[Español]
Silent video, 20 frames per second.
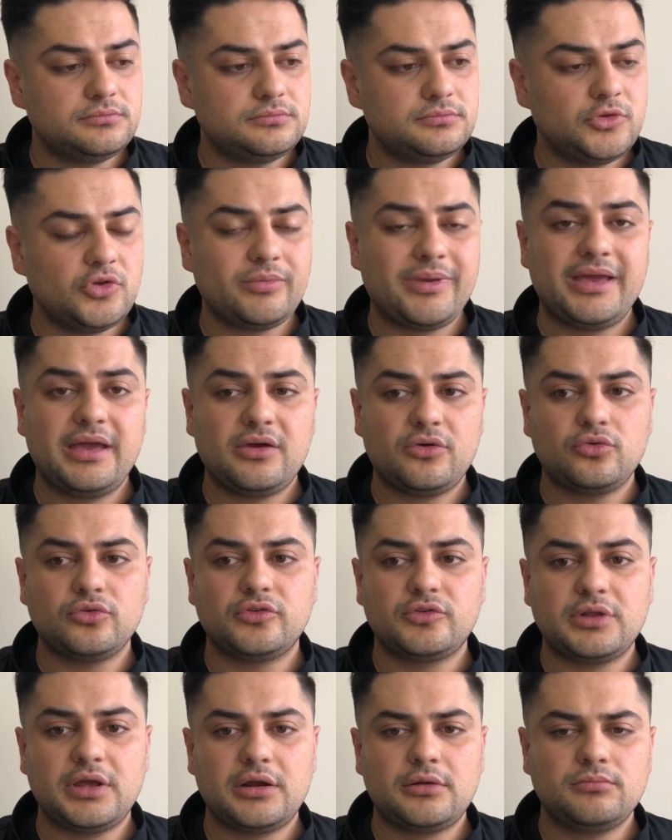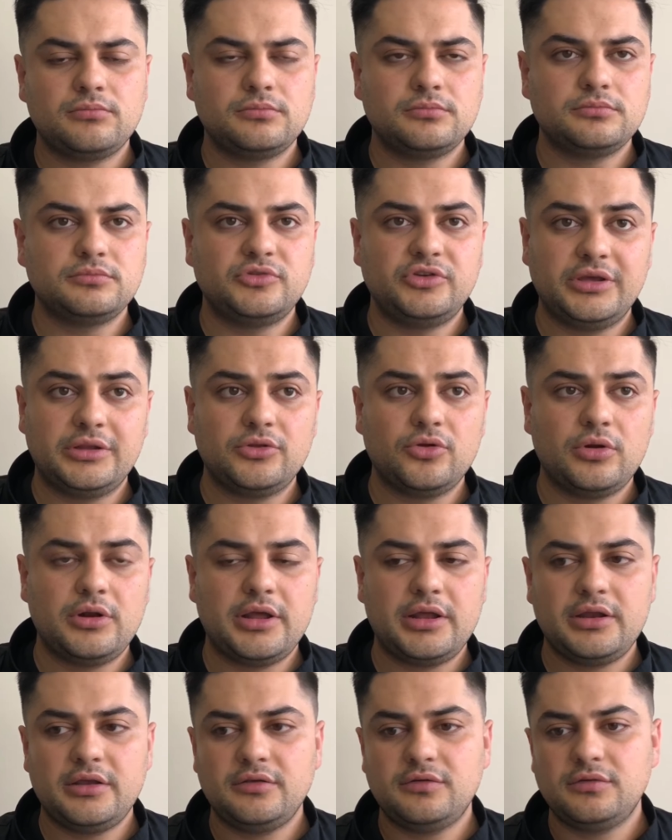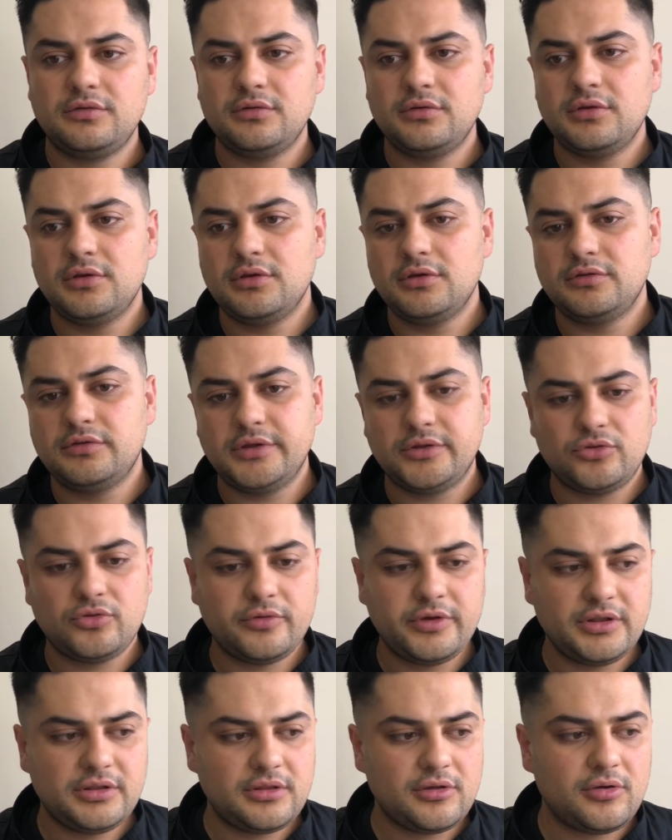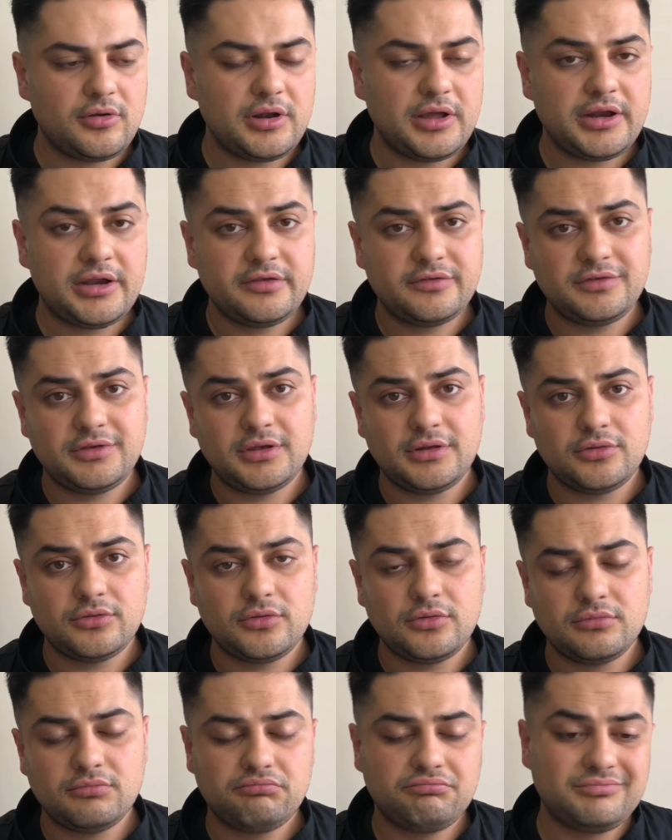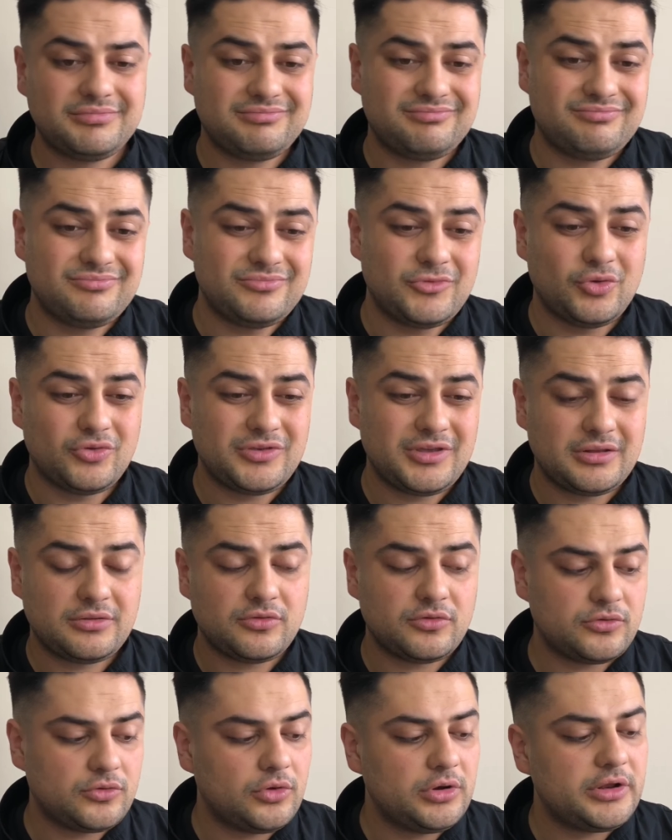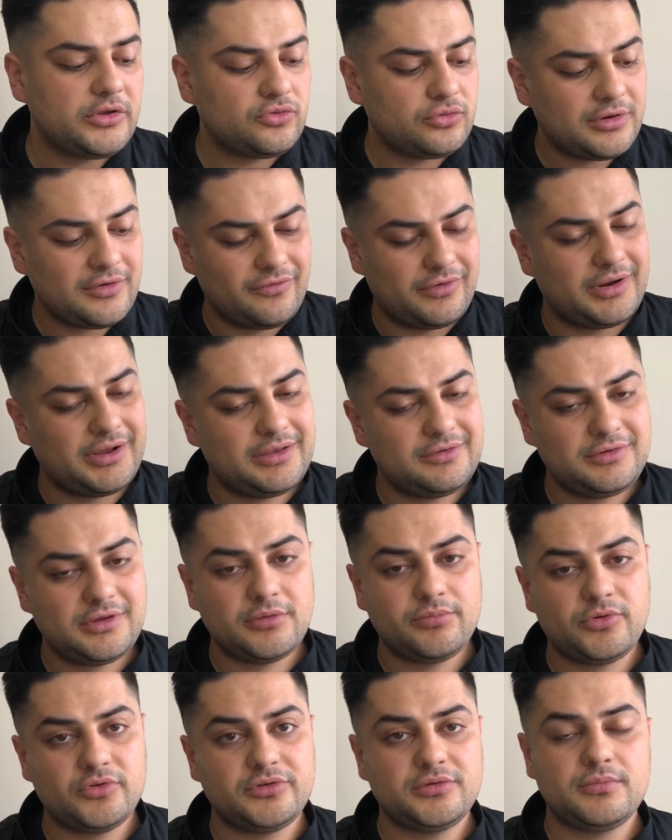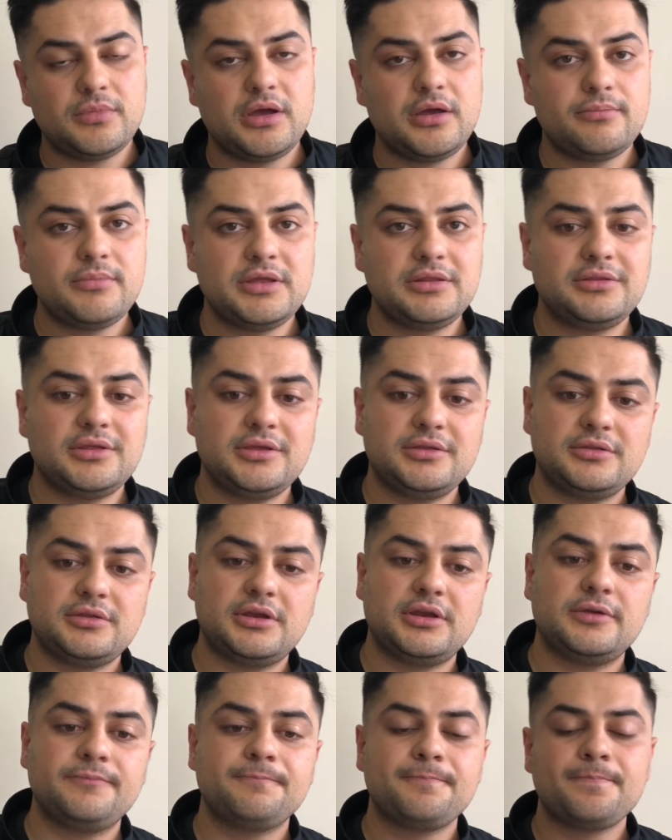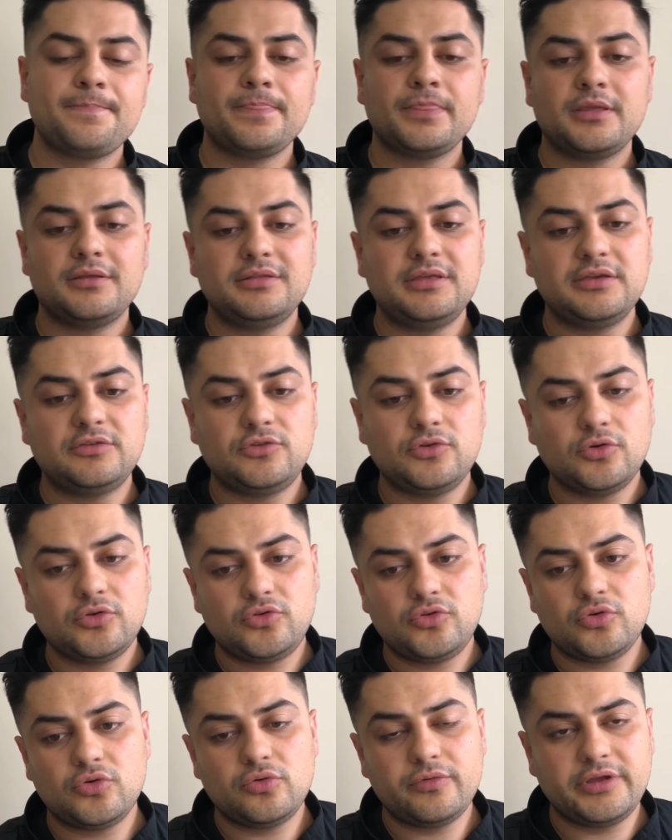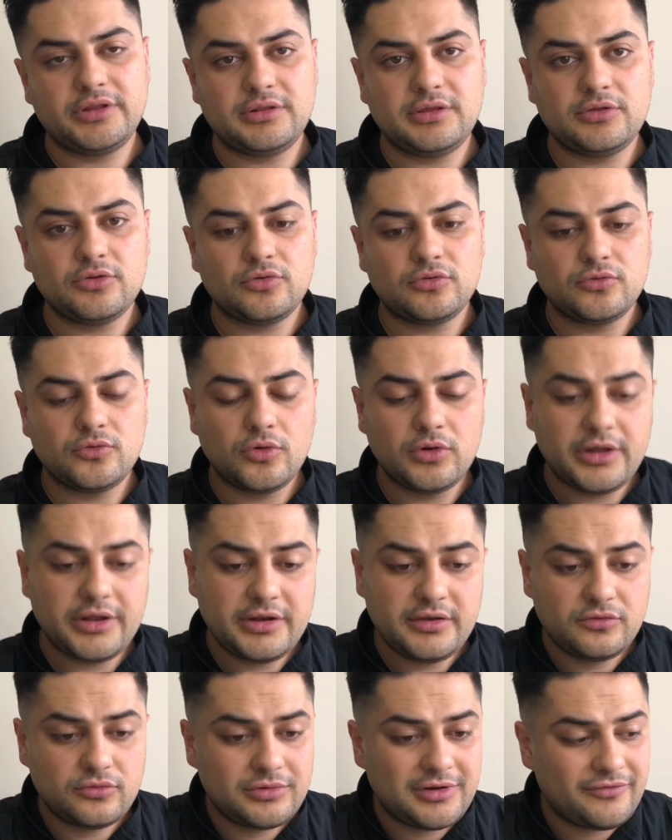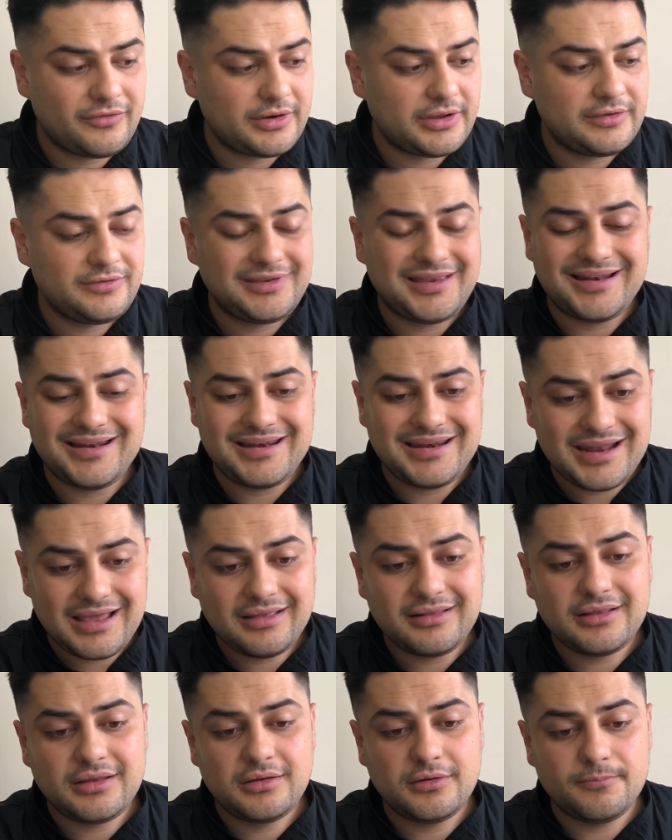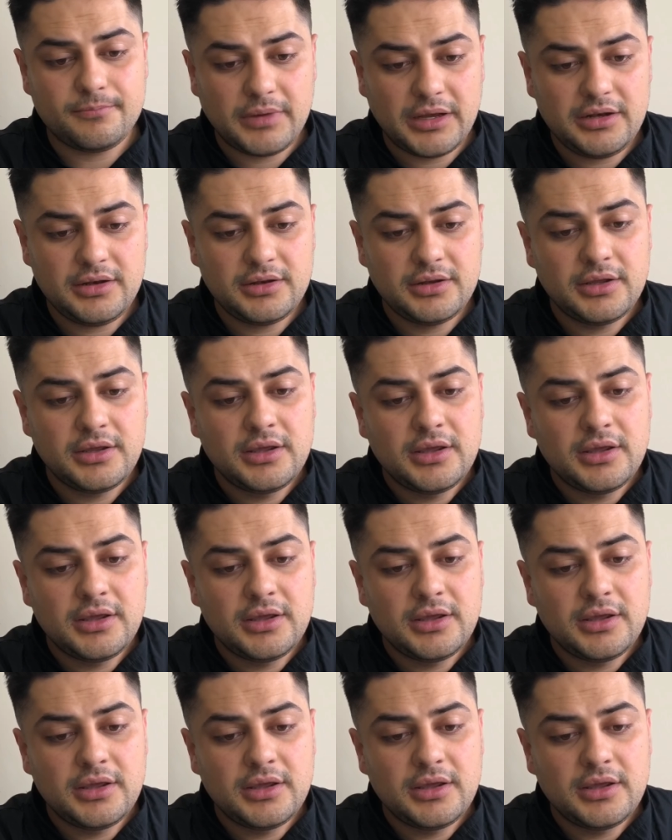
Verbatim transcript: nos vaya a costar 100 dólares, 120 dólares, 100 200 dólares, una fragancia de aproximadamente entre 18 o 22 dólares, una fragancia nada mal